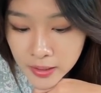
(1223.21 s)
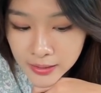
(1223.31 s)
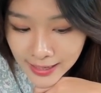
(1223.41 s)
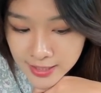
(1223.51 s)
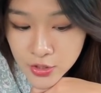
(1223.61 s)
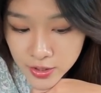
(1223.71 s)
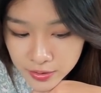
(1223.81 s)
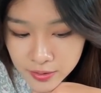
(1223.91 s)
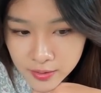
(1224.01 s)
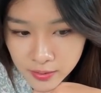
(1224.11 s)
它
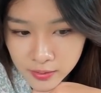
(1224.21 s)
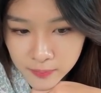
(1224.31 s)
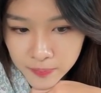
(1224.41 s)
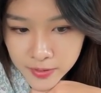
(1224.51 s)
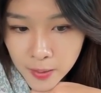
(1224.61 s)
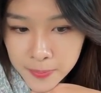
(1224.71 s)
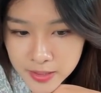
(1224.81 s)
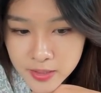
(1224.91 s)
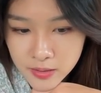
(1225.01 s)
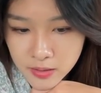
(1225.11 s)
真的要
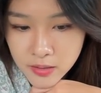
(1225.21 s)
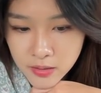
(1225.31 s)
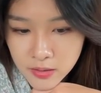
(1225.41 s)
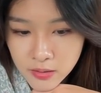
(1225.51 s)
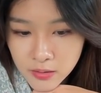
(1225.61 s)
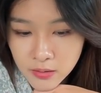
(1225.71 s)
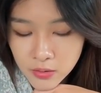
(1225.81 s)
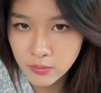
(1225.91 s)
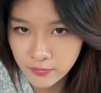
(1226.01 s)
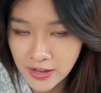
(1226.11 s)
变成是一个
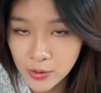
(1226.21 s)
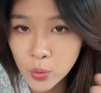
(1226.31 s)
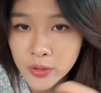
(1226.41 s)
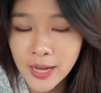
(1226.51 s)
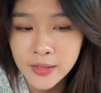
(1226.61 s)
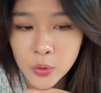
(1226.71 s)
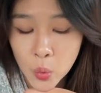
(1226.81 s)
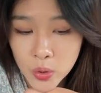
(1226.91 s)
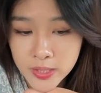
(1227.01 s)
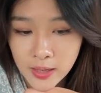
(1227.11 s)
反堕胎的
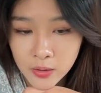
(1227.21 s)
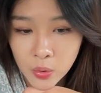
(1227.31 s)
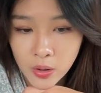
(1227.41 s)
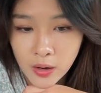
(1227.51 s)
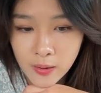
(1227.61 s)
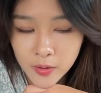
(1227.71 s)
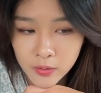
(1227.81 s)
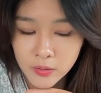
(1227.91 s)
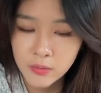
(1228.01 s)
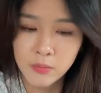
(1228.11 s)
国家的话，
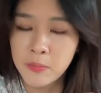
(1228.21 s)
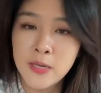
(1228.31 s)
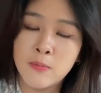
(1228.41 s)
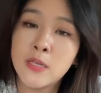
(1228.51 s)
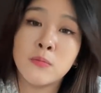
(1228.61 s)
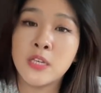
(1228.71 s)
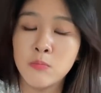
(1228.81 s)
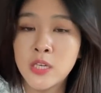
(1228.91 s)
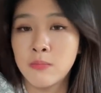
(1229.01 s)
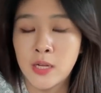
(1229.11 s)
没什么行
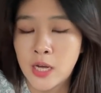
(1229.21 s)
不行嘛？